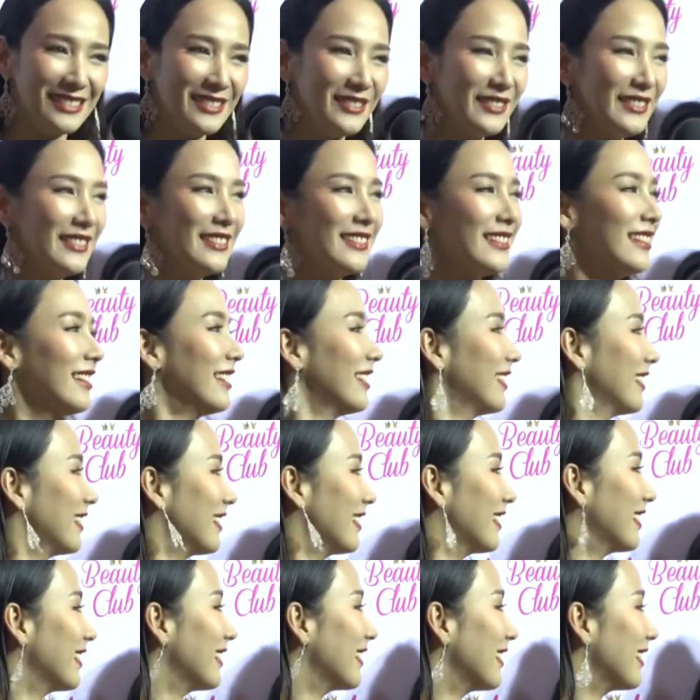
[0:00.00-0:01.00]
จะได้ชมเมื่อ
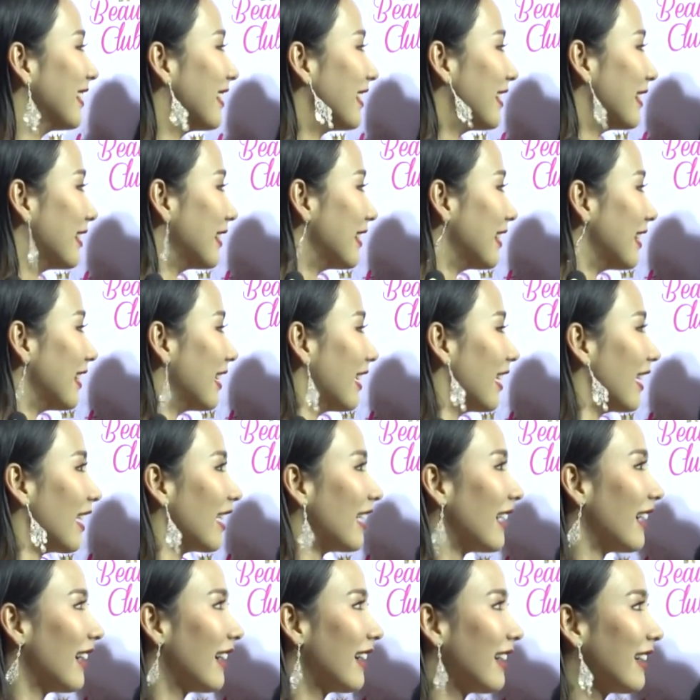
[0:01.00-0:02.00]
ไหร่เอ่ยนะ
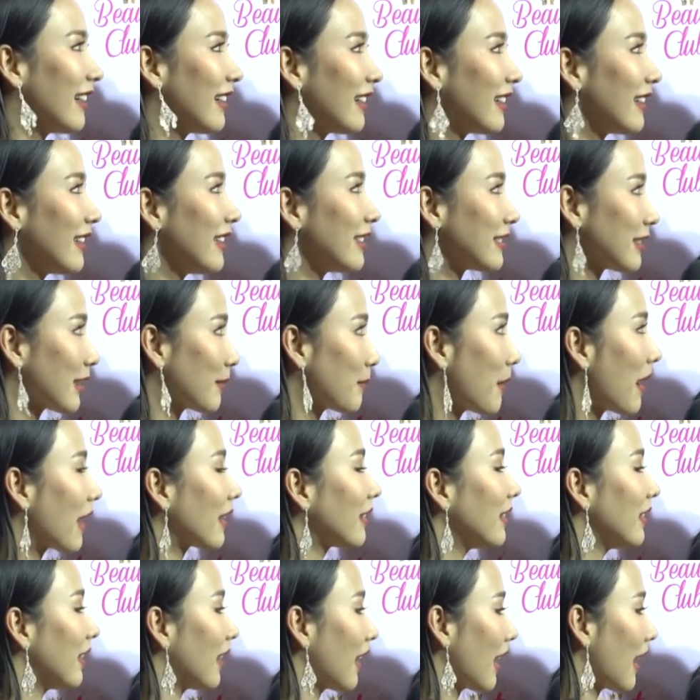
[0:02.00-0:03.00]
อีกสักพั
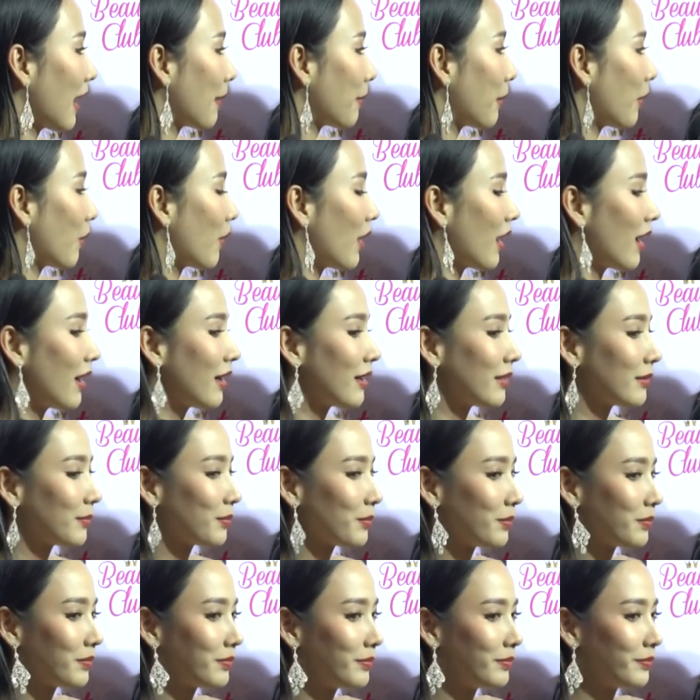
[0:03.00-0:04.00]
กหนึ่งค่ะ เพราะว่า
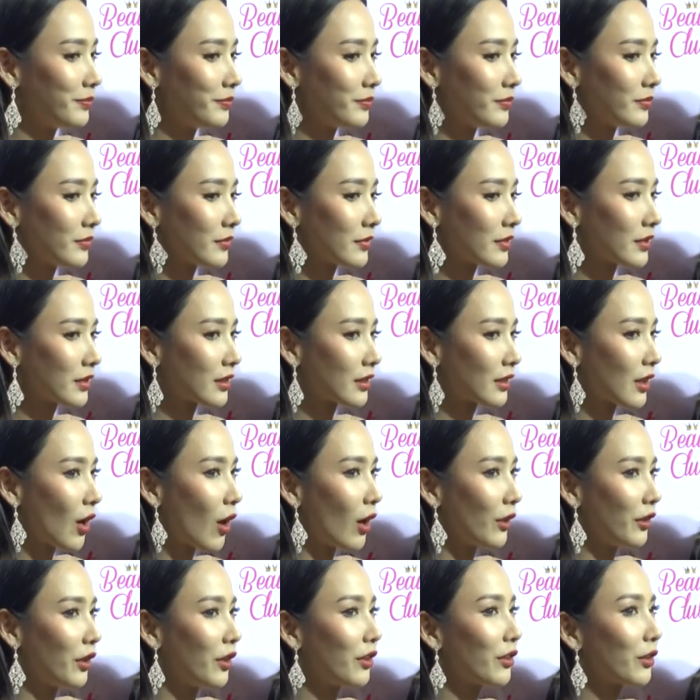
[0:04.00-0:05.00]
ต
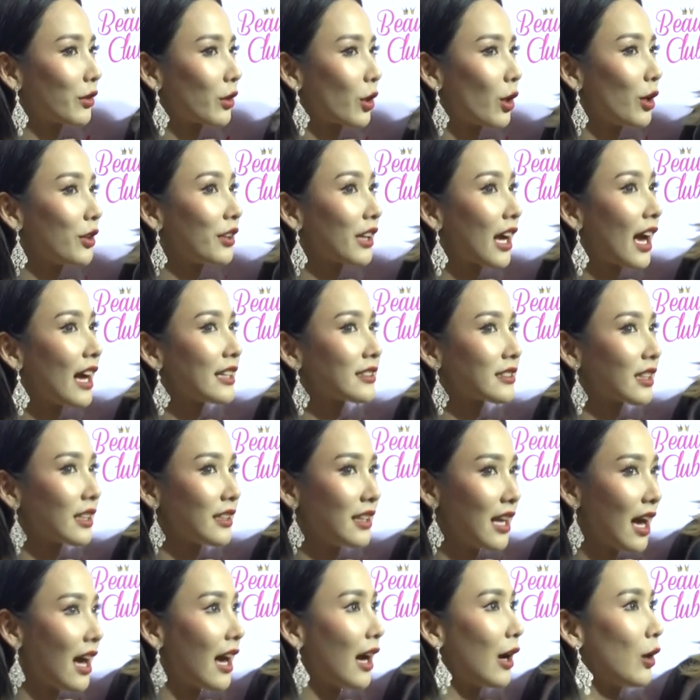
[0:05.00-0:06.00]
อนค่อนข้างจะ
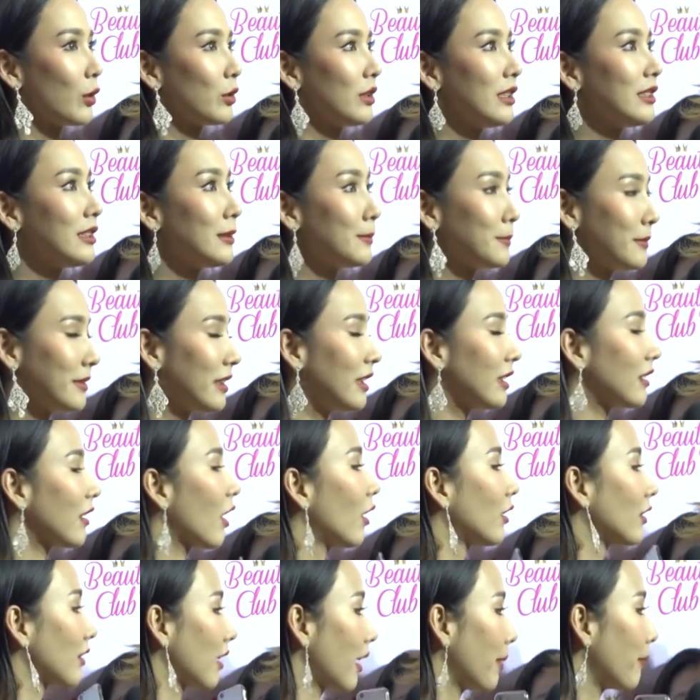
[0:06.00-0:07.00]
ยาว 24 ต
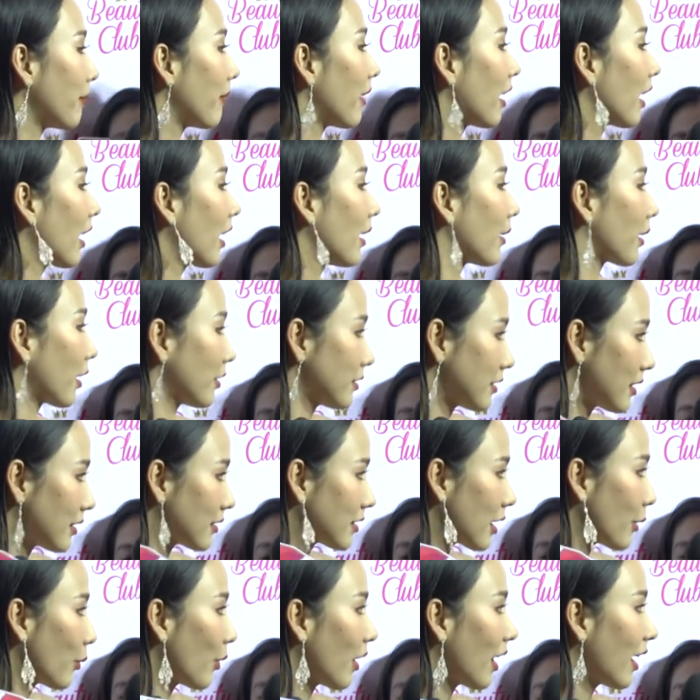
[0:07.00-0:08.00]
อนเต็มอะค่ะก็จะ
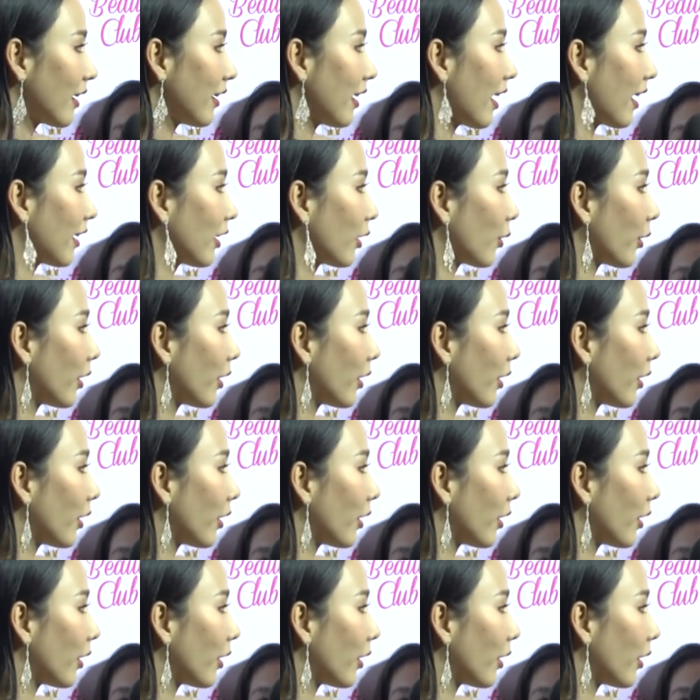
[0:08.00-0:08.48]
ใช้เวลานาน